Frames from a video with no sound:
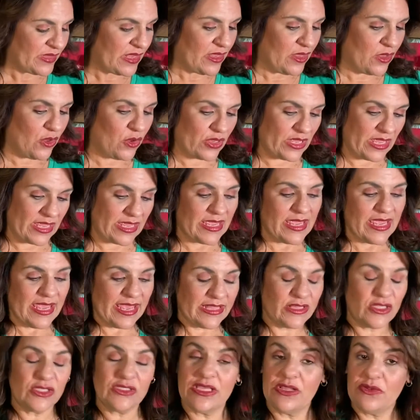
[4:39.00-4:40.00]
Ok,
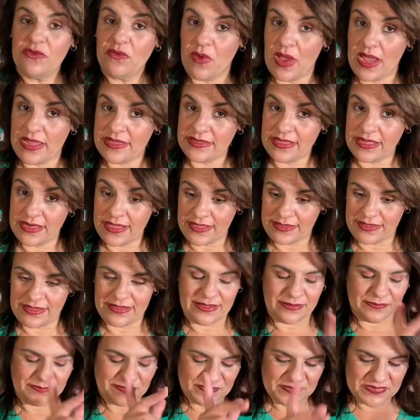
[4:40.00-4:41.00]
entonces no hay
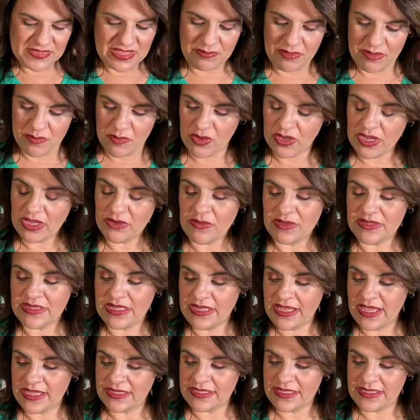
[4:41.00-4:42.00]
tarjetita. Ya vimos que no hay
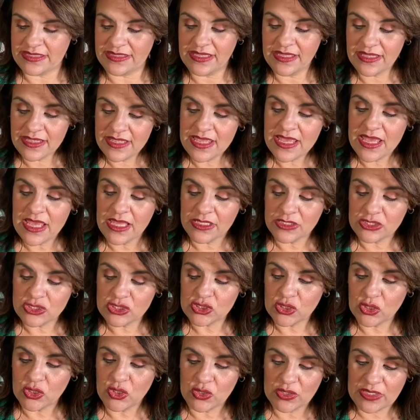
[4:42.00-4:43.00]
tarjetita.
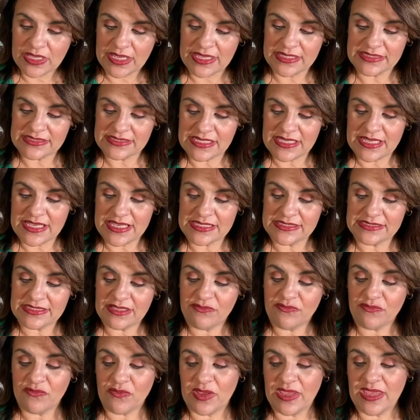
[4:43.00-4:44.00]
Yo lo que sí hice
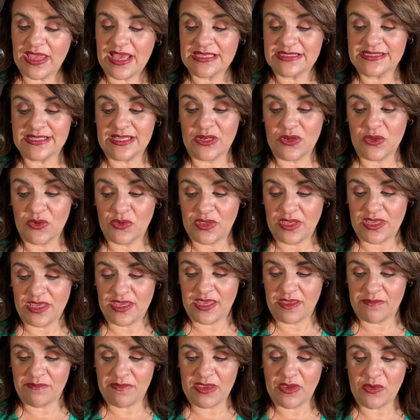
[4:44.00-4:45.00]
fue hacer login
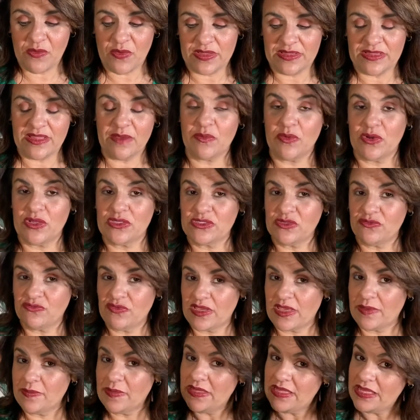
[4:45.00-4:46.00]
en mi cuenta, por eso fue
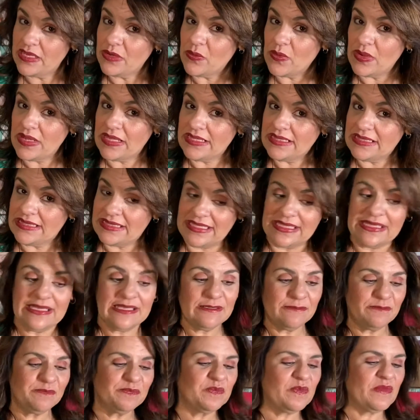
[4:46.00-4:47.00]
que me di
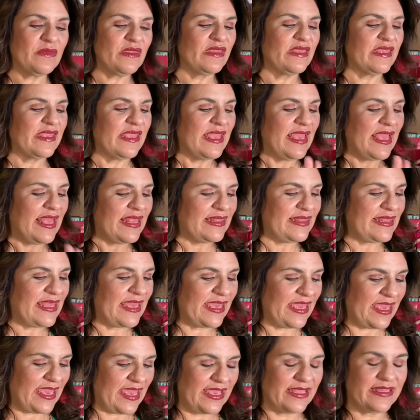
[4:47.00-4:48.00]
cuenta de
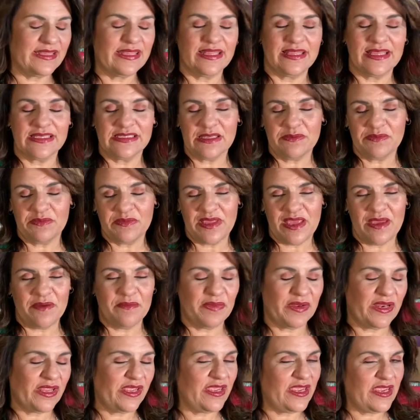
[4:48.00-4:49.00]
que este es de
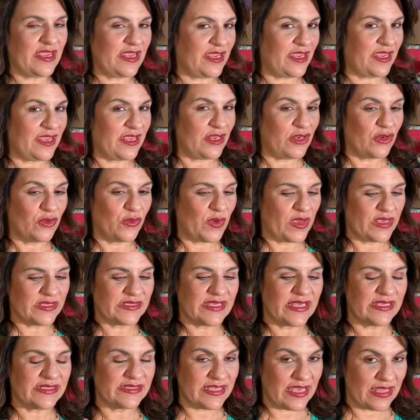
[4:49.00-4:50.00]
septiembre y no es
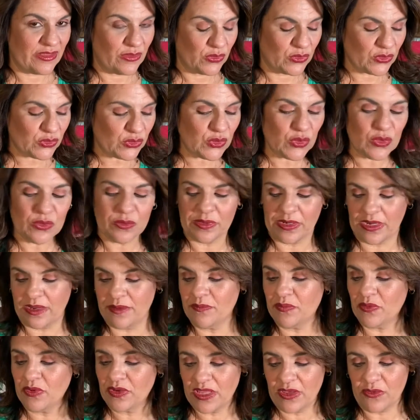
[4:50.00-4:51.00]
que sea de octubre,
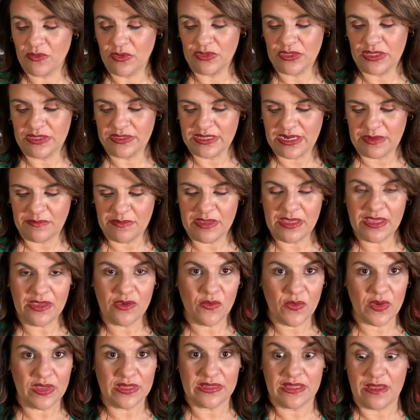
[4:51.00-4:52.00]
porque cuando entré a mi
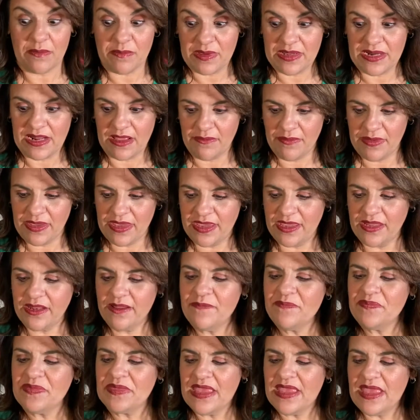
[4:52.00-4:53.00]
cuenta para ver,
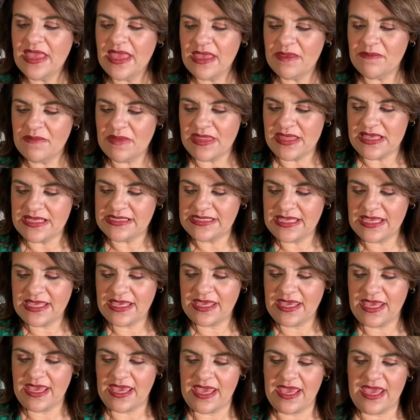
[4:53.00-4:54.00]
me dicen
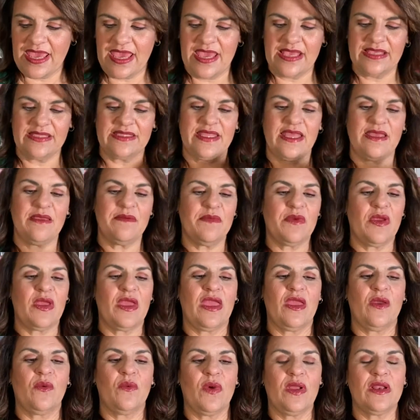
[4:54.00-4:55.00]
que este es
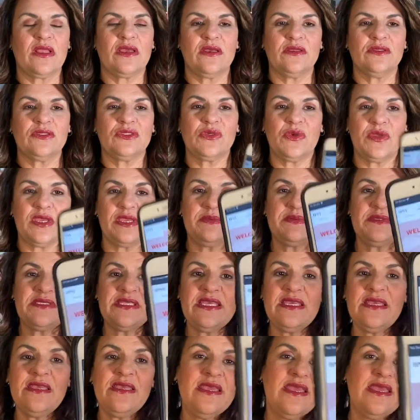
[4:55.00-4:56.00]
eh, Welcome to Ipsy